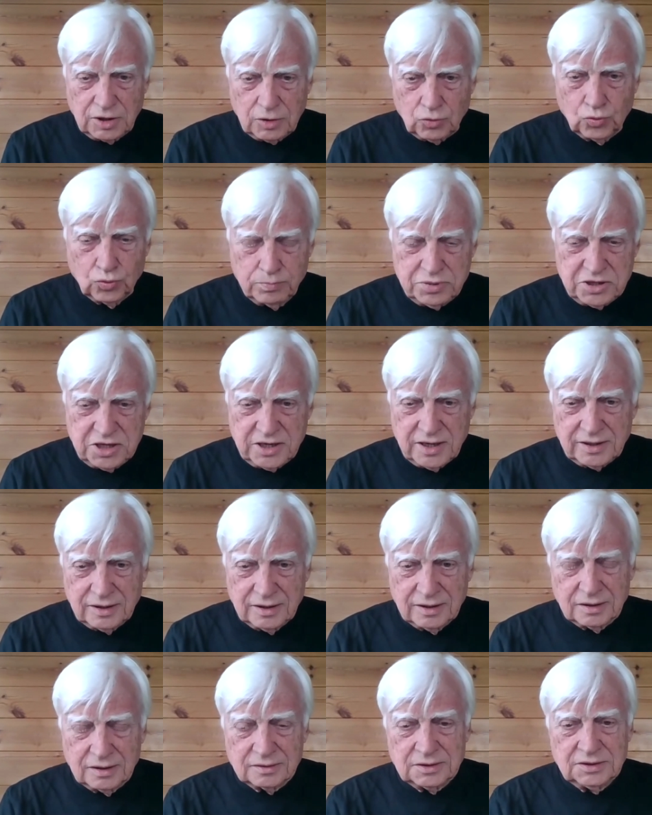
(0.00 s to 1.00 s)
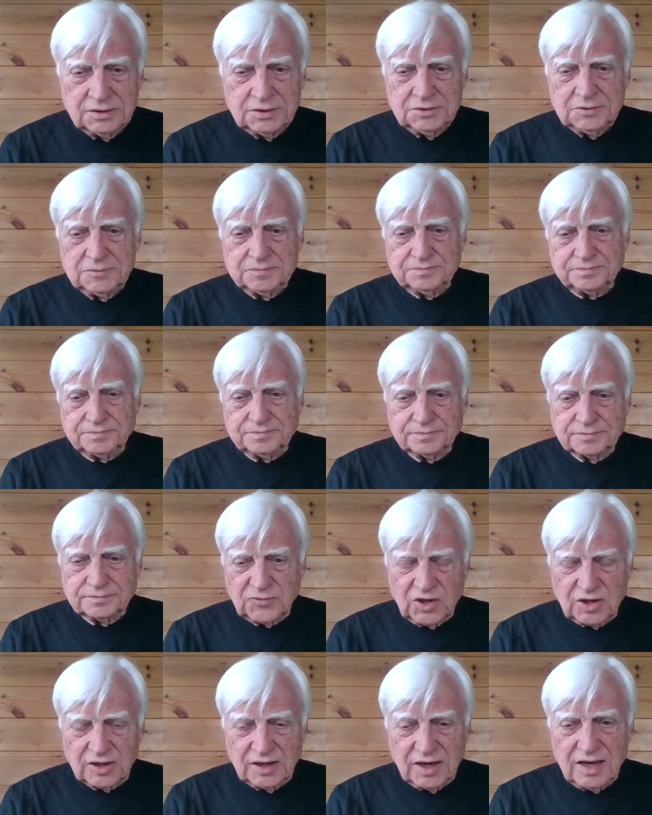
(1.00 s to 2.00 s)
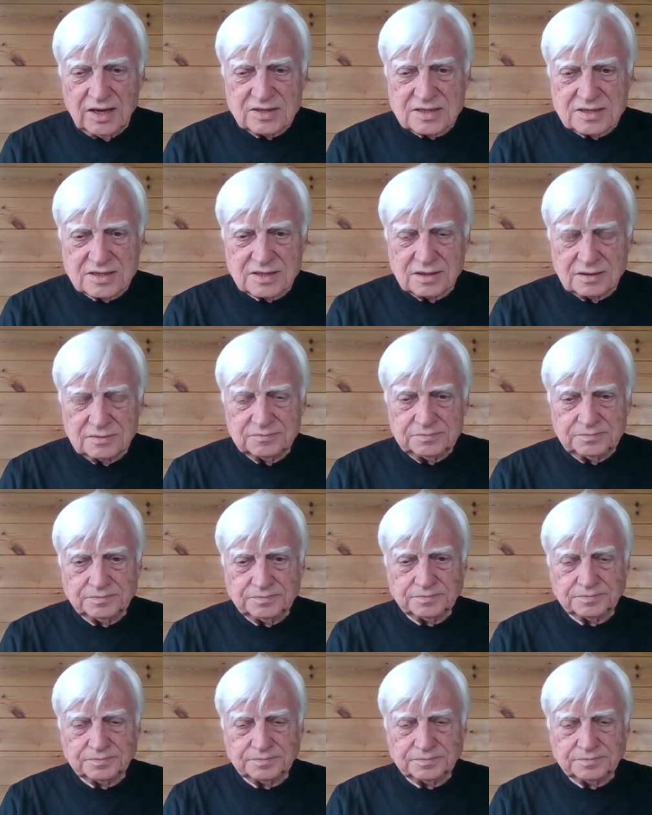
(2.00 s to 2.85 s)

Najpierw został zabity sułtan Murat.